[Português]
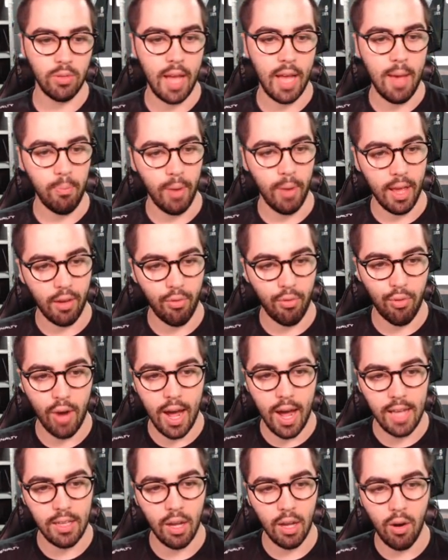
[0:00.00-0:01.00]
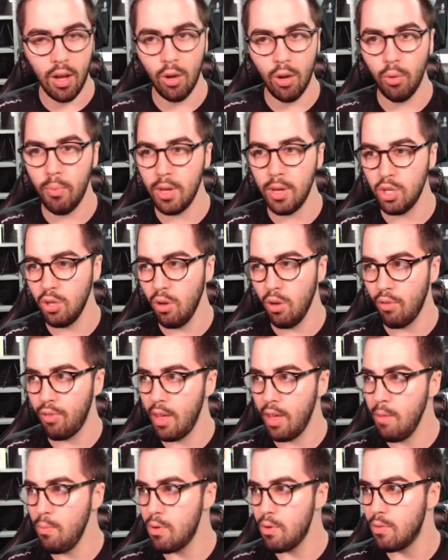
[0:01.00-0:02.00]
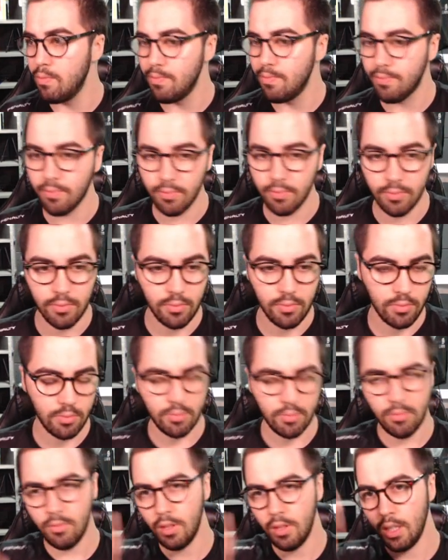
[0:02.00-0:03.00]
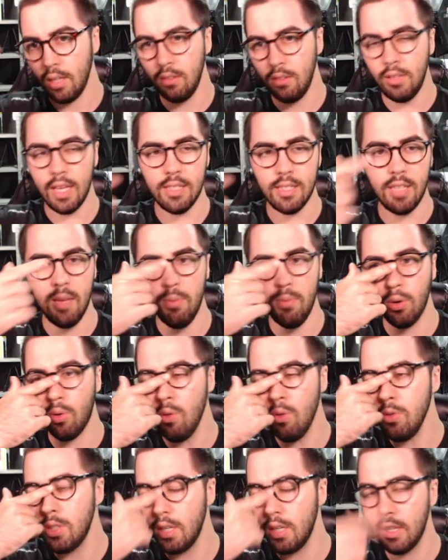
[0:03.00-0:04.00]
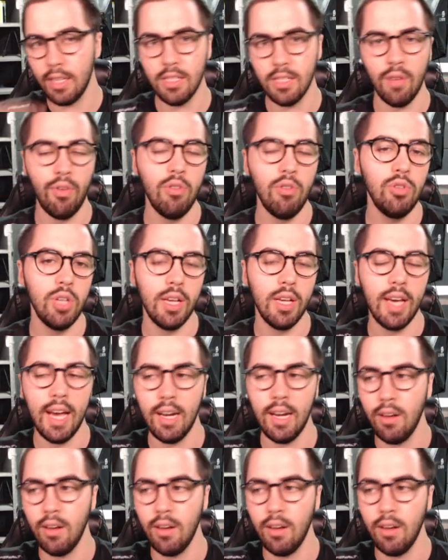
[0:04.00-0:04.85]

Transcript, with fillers: na Black Friday, agora no mês de novembro. Em dezembro, com certeza, vão chegar